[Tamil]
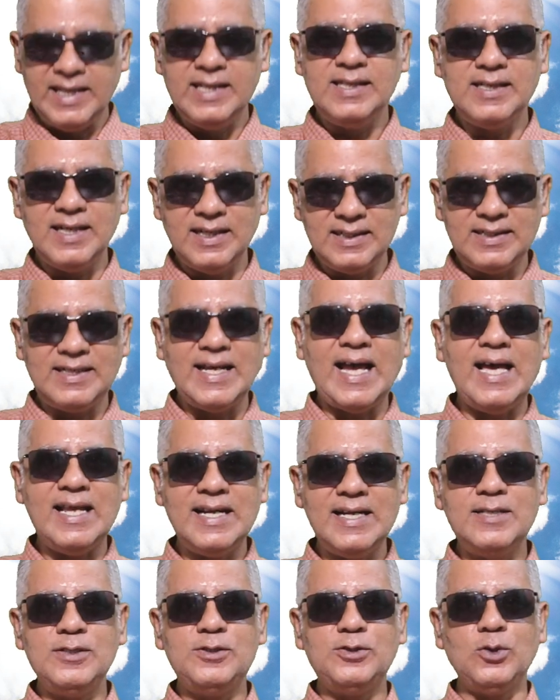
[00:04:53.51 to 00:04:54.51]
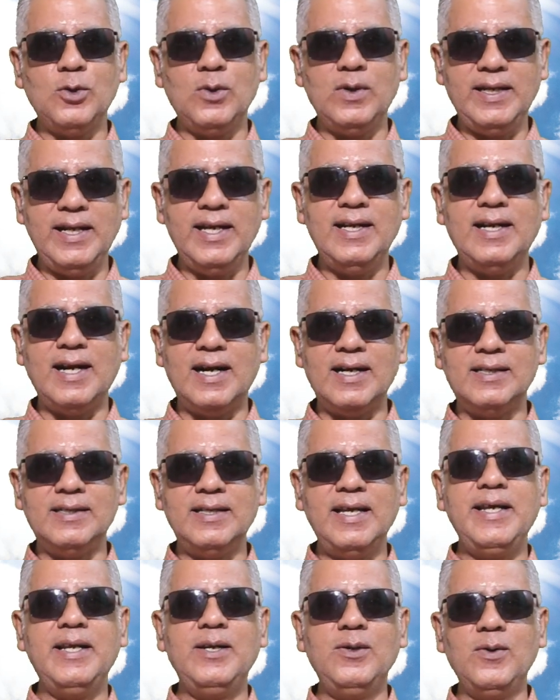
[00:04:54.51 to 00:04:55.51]
இந்த டேலண்ட் ஷோலயே
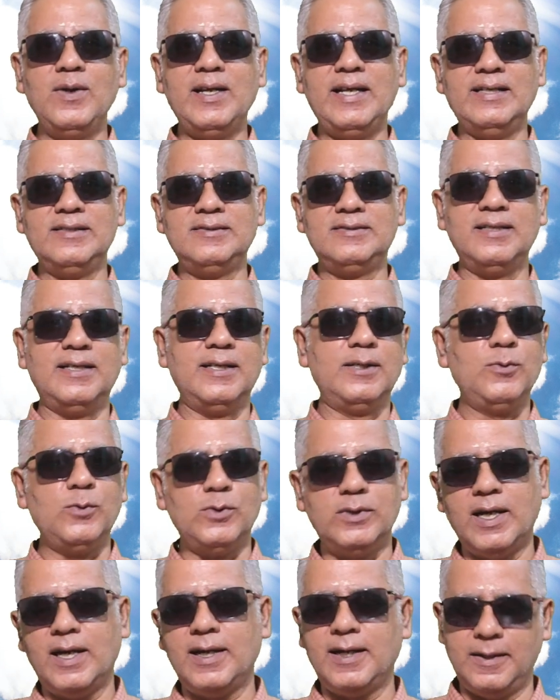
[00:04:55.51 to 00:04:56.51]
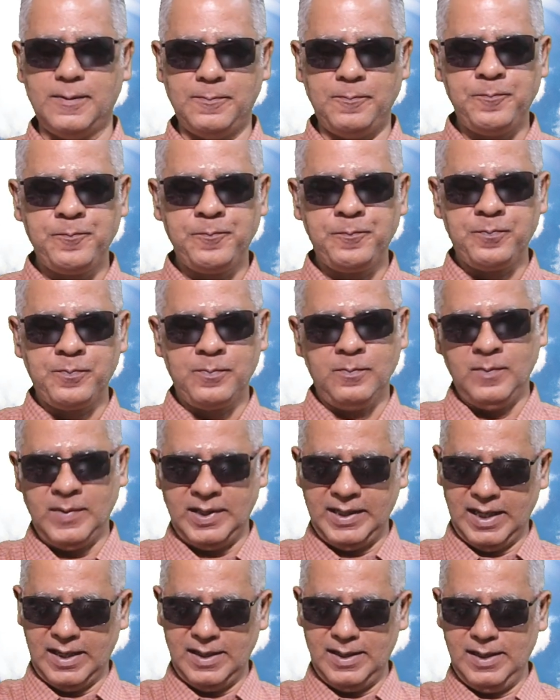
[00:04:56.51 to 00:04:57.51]
நடந்த இன்னொரு இன்சிடென்ட் உதாரணம்
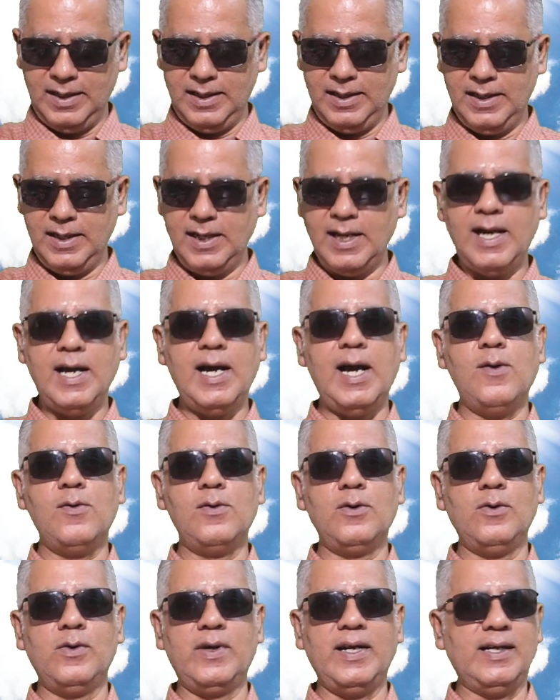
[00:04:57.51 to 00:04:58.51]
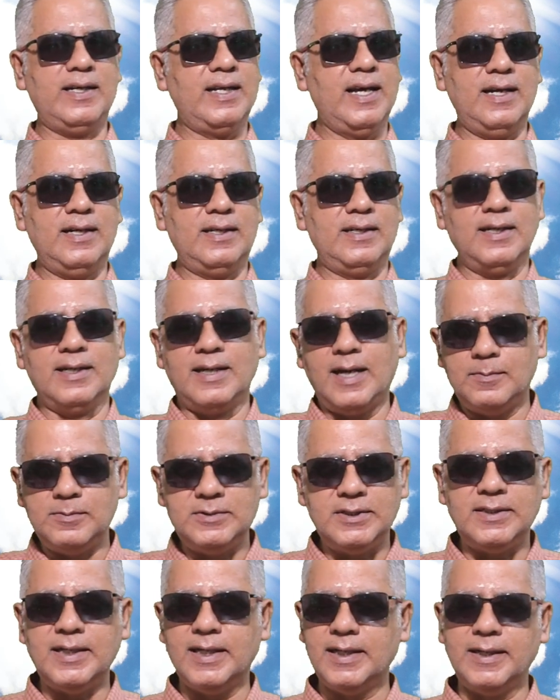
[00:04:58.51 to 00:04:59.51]
எல்லாம் அவங்களுடைய டேலண்டா
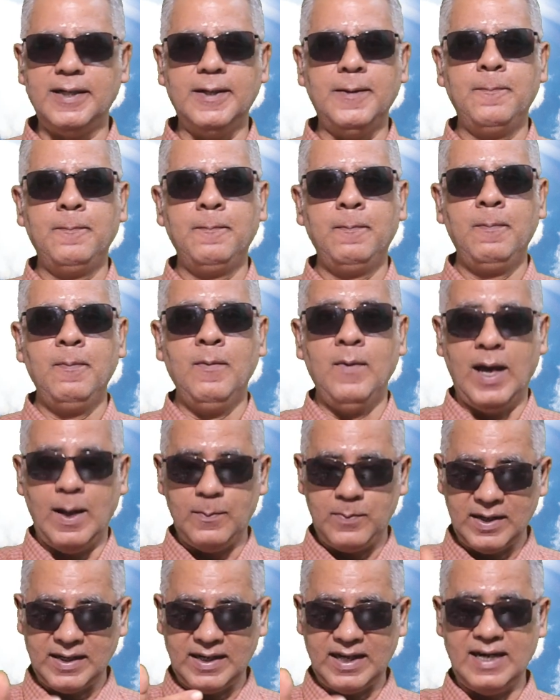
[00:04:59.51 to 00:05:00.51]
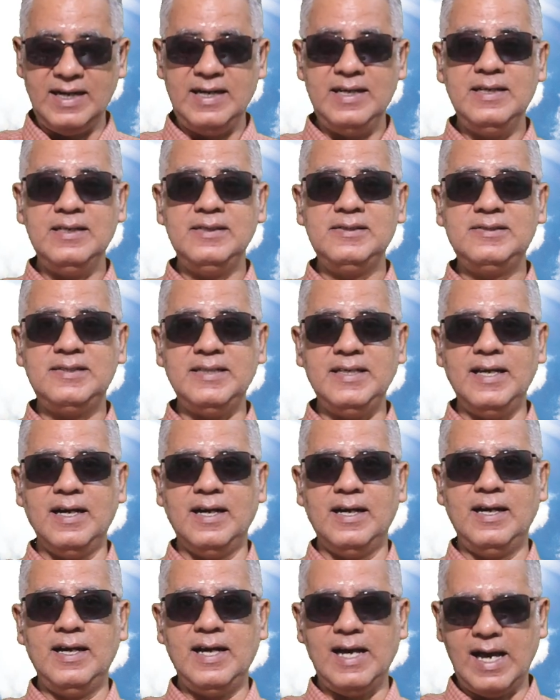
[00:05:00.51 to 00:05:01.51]
காமிச்சிட்டாங்க அப்ப
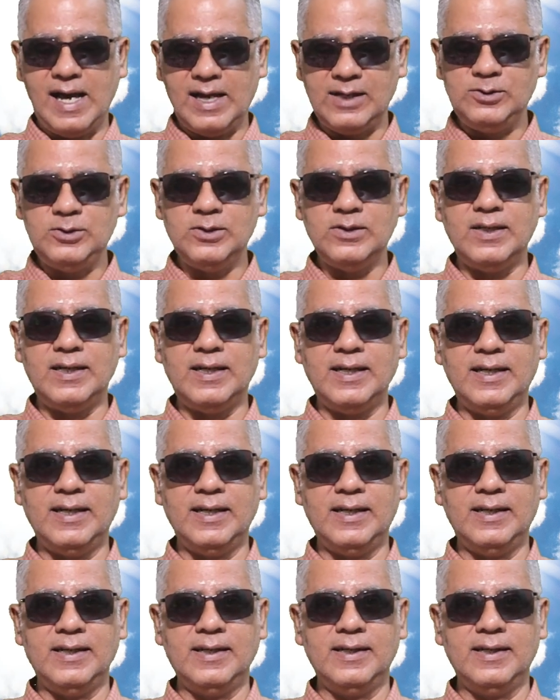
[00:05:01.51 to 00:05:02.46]
கடைசியா அர்ஜுனனை